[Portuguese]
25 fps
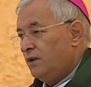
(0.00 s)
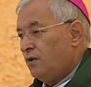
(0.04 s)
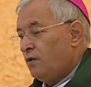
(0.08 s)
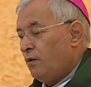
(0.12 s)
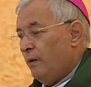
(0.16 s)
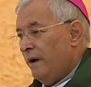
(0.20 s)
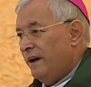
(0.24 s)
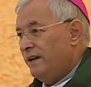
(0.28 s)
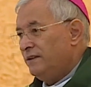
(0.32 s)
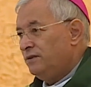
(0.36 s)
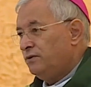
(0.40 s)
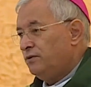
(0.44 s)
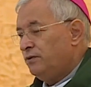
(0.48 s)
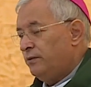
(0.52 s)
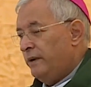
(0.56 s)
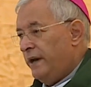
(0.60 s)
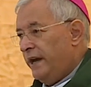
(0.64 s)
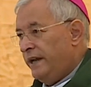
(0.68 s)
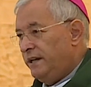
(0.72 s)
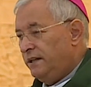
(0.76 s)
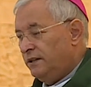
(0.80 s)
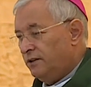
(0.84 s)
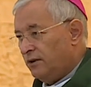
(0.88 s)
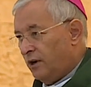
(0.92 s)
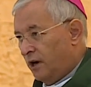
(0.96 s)
quando
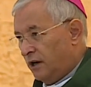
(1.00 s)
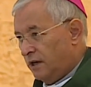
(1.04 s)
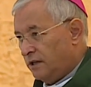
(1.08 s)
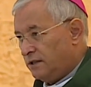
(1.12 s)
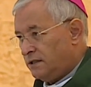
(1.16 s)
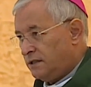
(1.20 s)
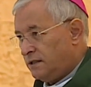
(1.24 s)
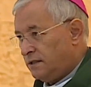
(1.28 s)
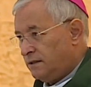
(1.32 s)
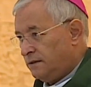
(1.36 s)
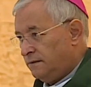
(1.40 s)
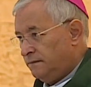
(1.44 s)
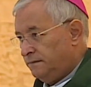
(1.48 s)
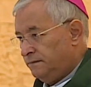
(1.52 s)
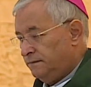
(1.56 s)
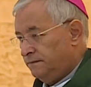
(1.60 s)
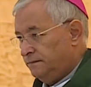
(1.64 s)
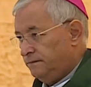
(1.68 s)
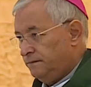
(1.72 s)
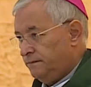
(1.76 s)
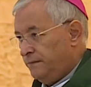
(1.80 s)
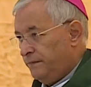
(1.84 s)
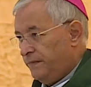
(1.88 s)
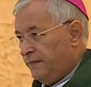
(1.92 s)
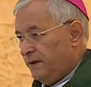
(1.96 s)
em nós
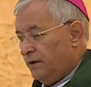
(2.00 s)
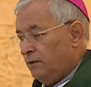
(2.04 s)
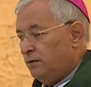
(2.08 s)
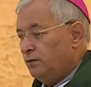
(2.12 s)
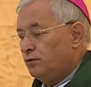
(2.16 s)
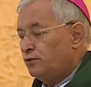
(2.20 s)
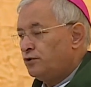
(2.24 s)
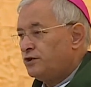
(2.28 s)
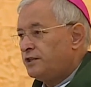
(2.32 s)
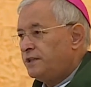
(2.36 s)
os